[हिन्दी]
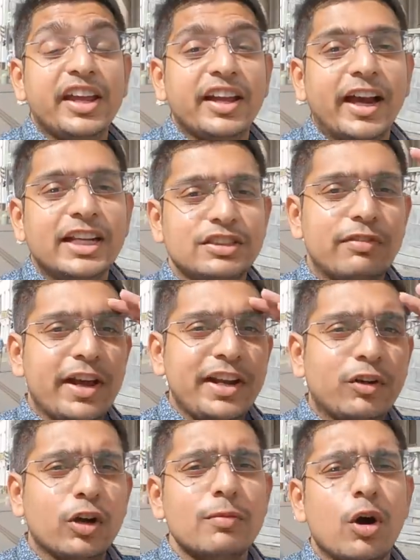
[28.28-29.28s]
हे गाइस
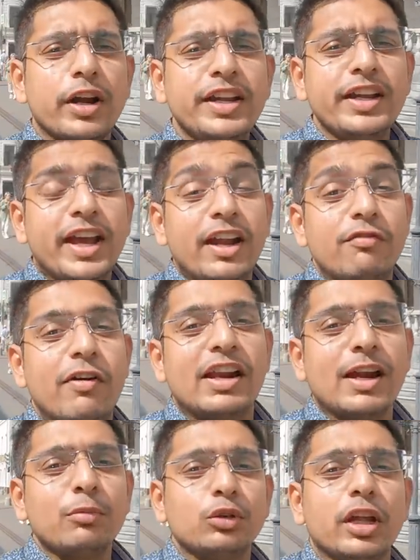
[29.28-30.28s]
वेरी गुड मॉर्निंग एंड
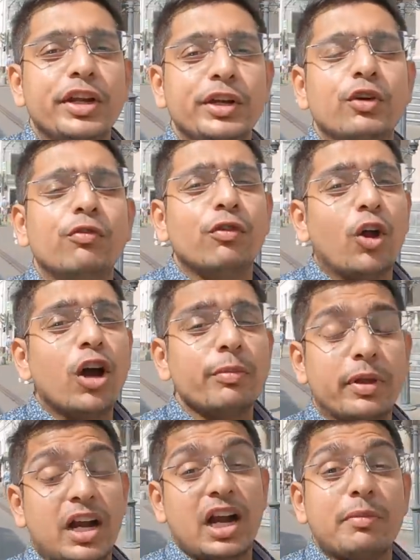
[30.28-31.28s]
वेलकम टू द न्यू व्लॉग
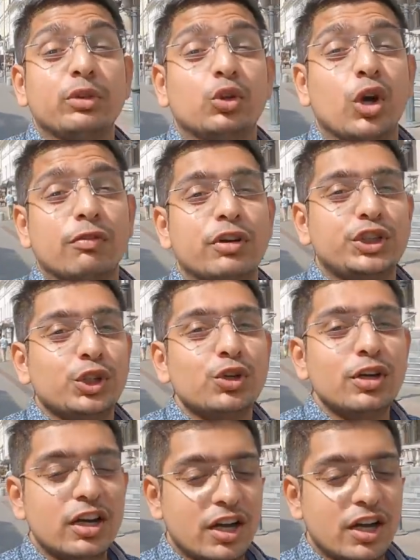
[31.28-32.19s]
मेरा नाम है तोर वशु